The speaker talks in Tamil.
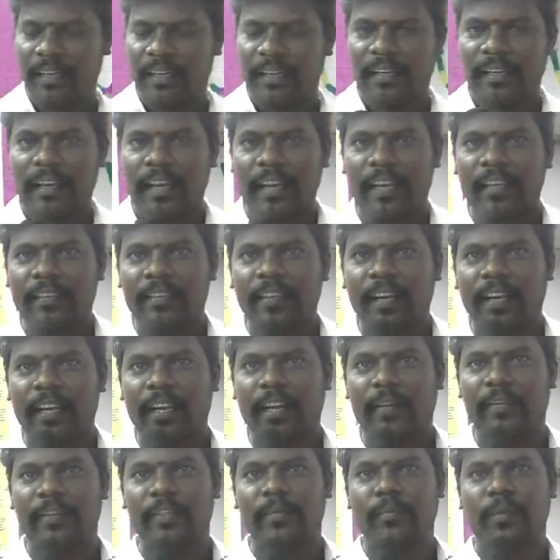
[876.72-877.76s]
கேஎஸ்எல்
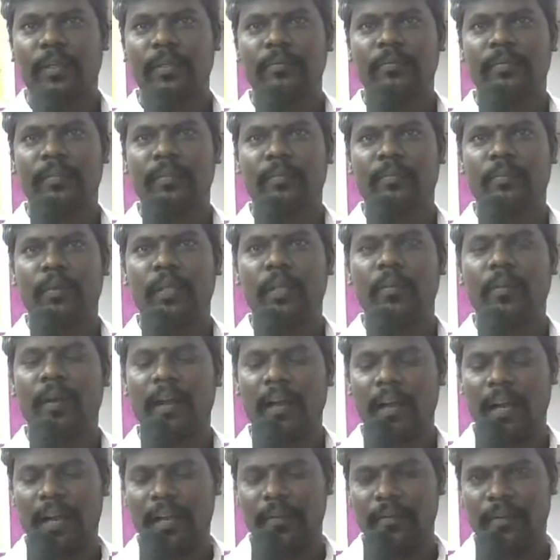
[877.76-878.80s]
டிராவல்ஸ் மூலம்
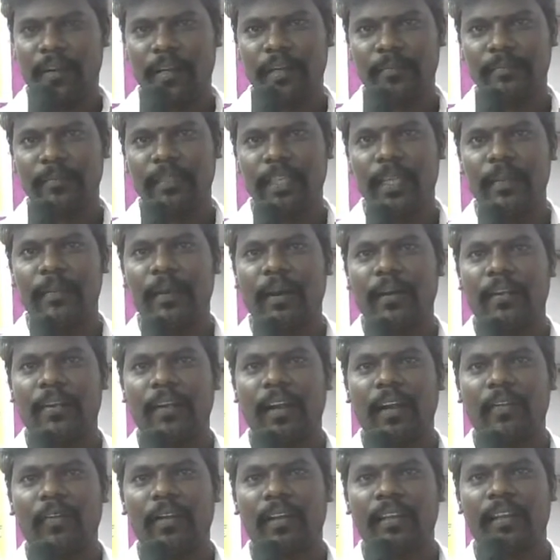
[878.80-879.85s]
பொதுமக்கள் அனைவருக்கும் தீபாவளி
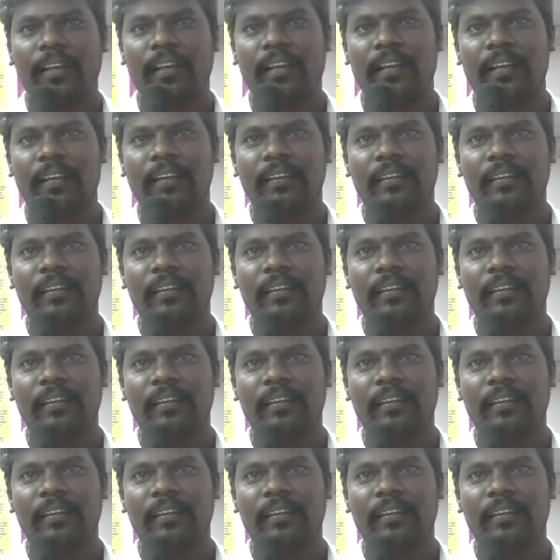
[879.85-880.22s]
நல்வாழ்த்துக்கள்